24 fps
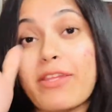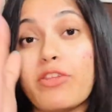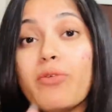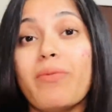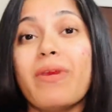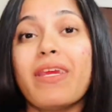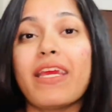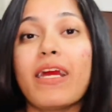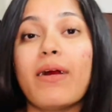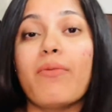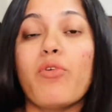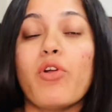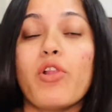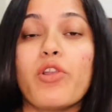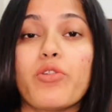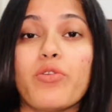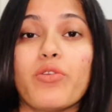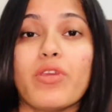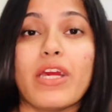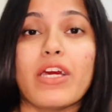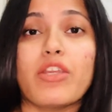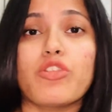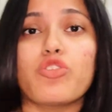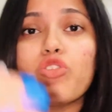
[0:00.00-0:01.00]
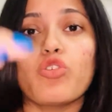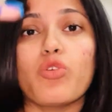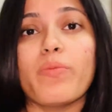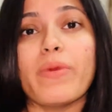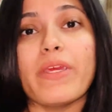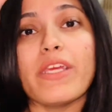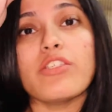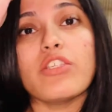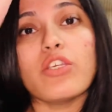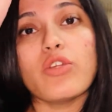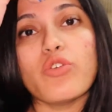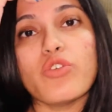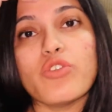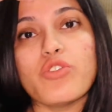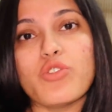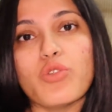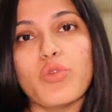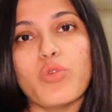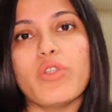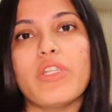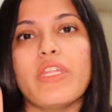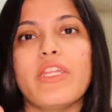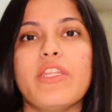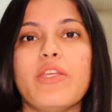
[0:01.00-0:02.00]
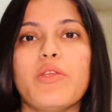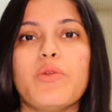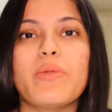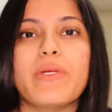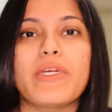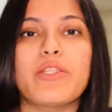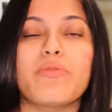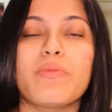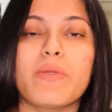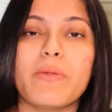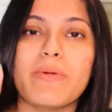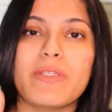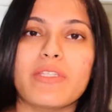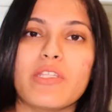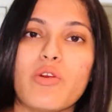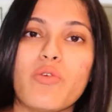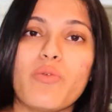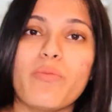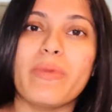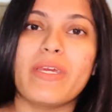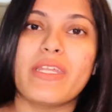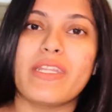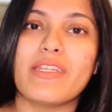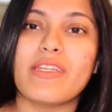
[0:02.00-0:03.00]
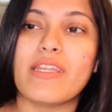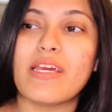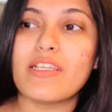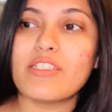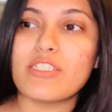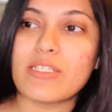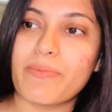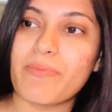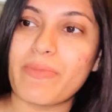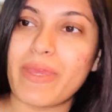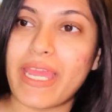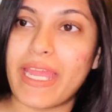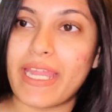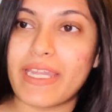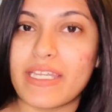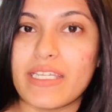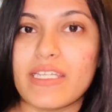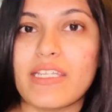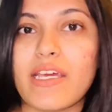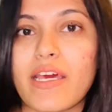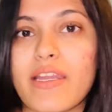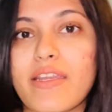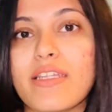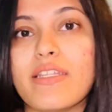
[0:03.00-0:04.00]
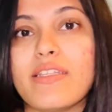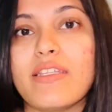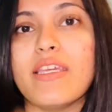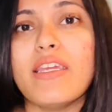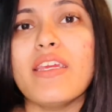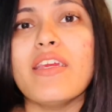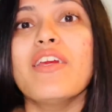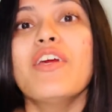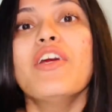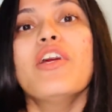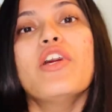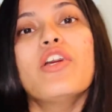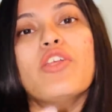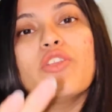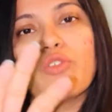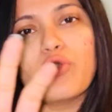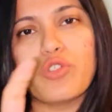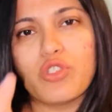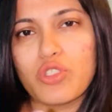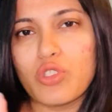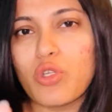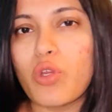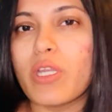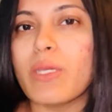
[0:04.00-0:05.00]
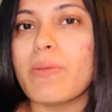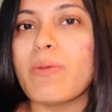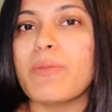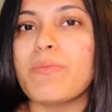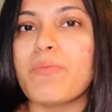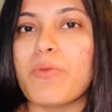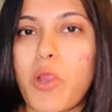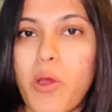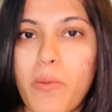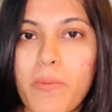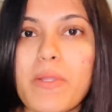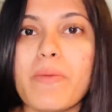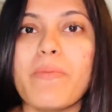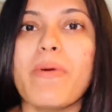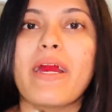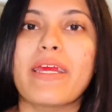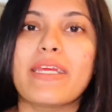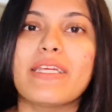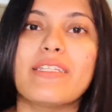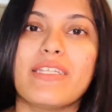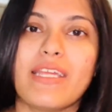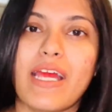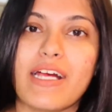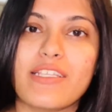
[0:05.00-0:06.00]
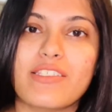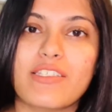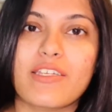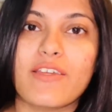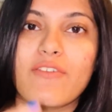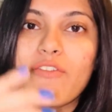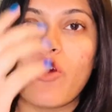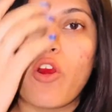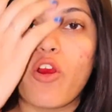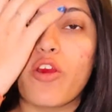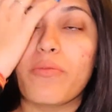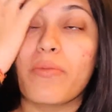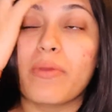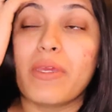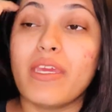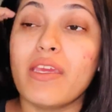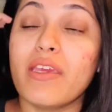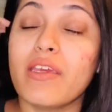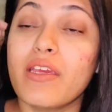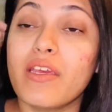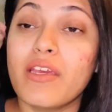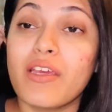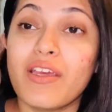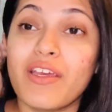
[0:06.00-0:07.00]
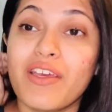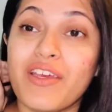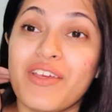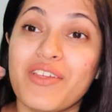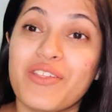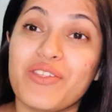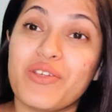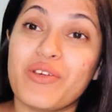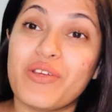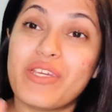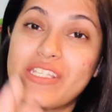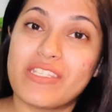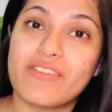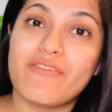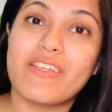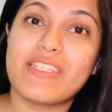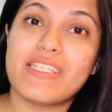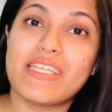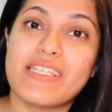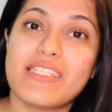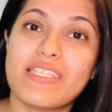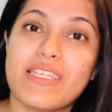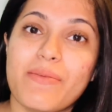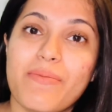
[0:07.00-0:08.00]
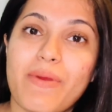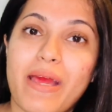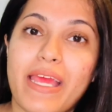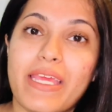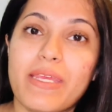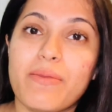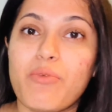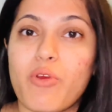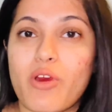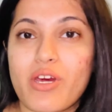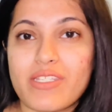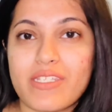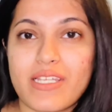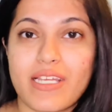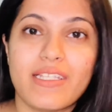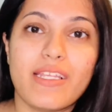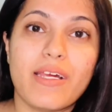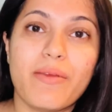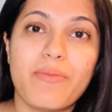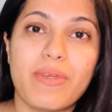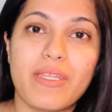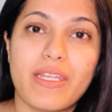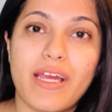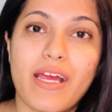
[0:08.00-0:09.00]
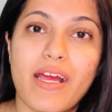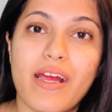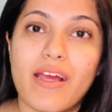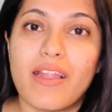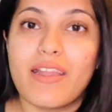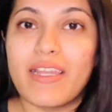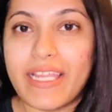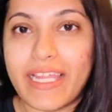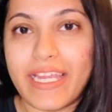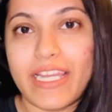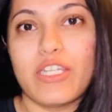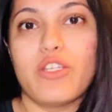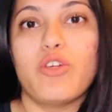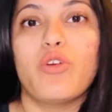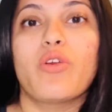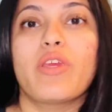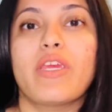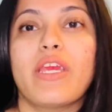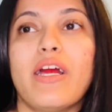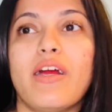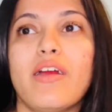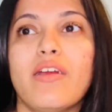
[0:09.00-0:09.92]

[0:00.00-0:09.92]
तुम्हें क्या बोल रही हूँ यार सुबह से कुछ शूट ही नहीं हुआ है मैं बताऊँ मेरे ना जब मैं एडिट कर रही थी तो कुछ थोड़ी बहुत प्रॉब्लम आ गई थी आज के ब्लॉग में तो इस वजह से भाई बहुत ज्यादा मेरा लेट हो गया